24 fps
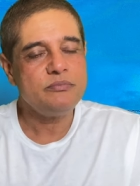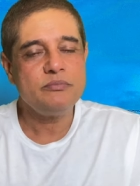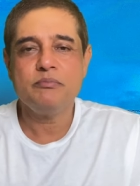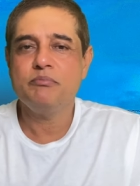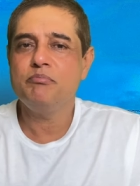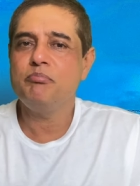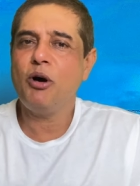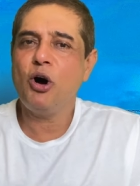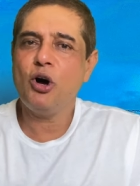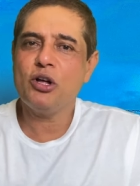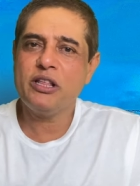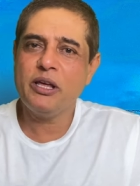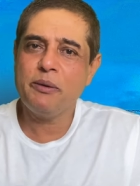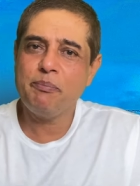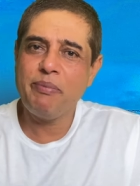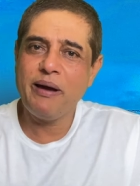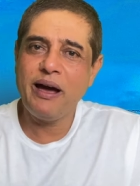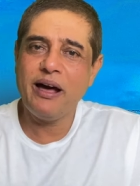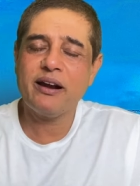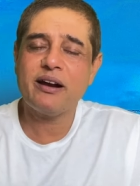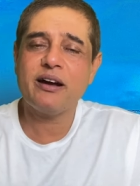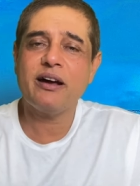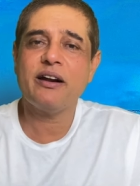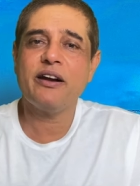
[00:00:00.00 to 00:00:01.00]
बहुत ही
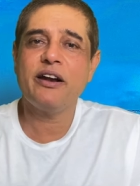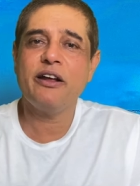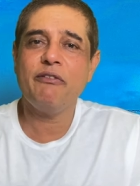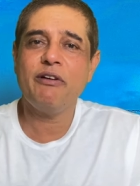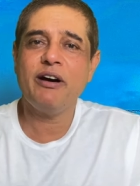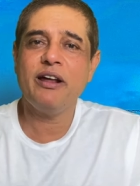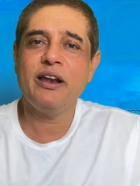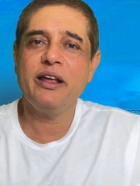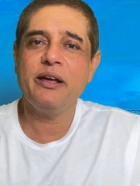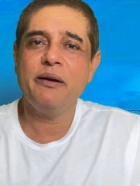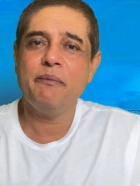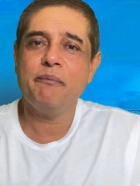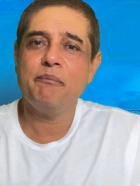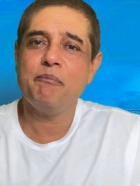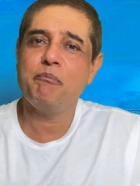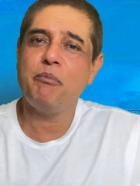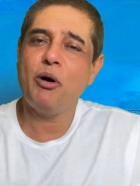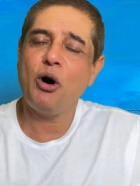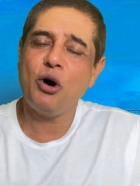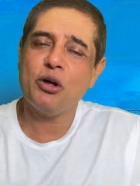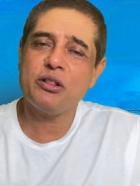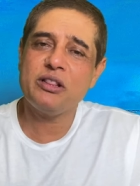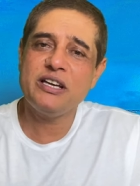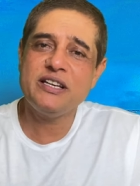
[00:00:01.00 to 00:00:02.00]
प्यार करने वाले
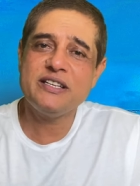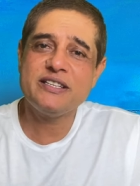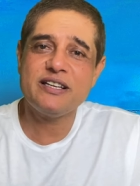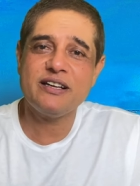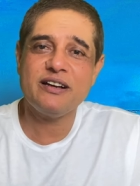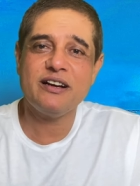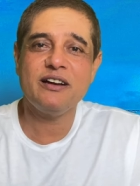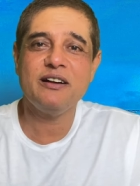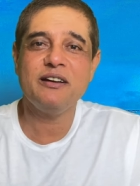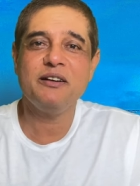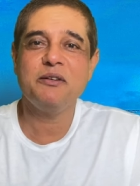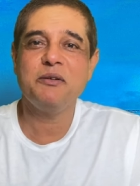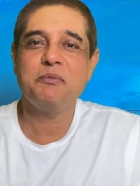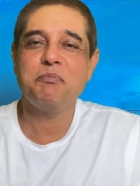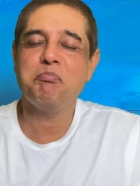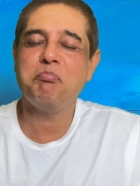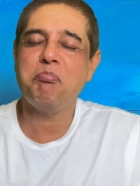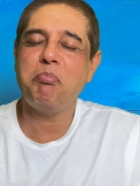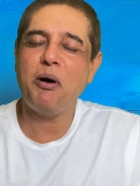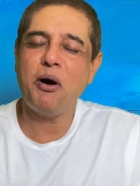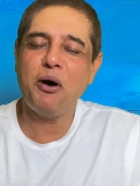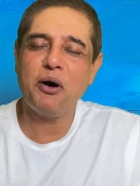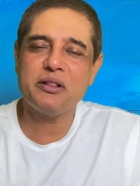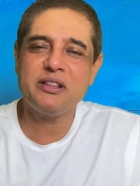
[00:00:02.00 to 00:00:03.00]
बहुत ही सरल
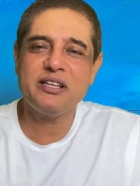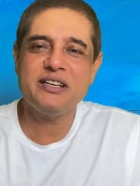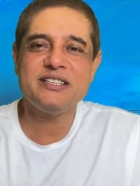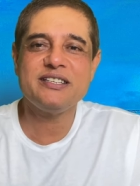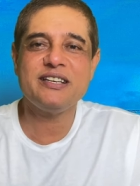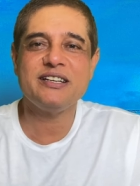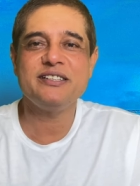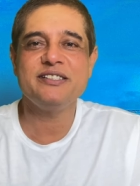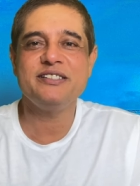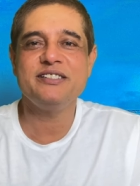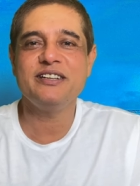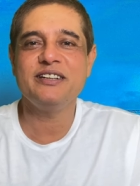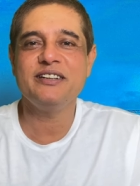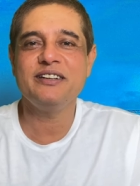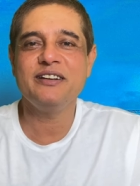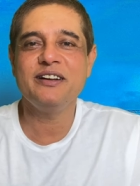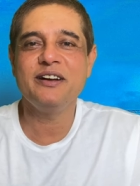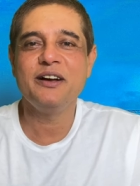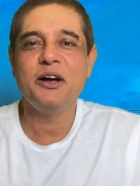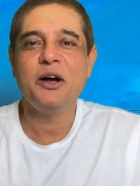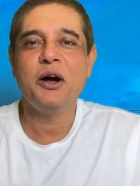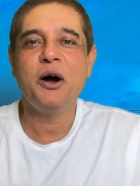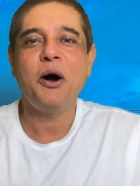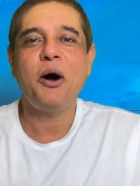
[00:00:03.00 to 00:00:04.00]
बहुत ही सज्जन
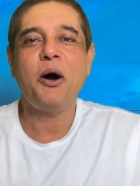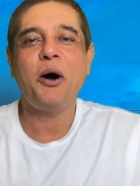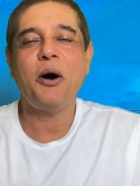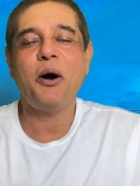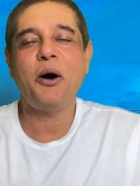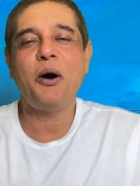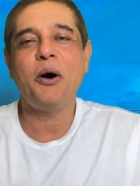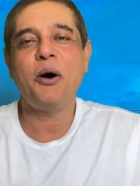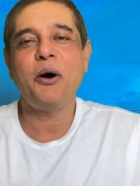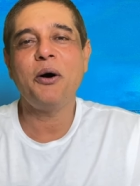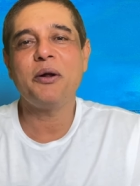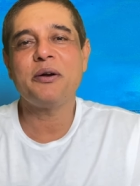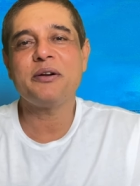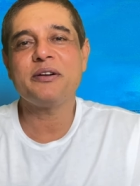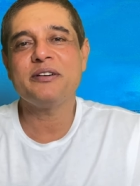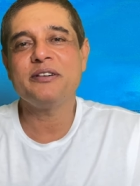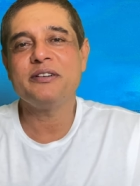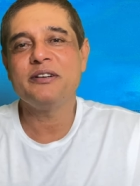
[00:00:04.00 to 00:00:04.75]
और